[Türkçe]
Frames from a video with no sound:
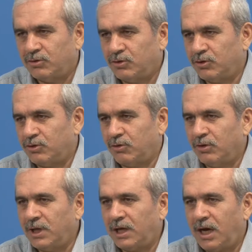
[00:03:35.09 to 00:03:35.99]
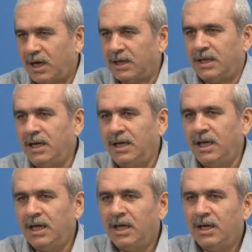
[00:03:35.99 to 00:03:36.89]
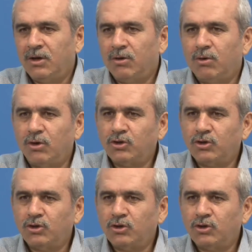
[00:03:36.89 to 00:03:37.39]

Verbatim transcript: Çünkü onlar hakikaten o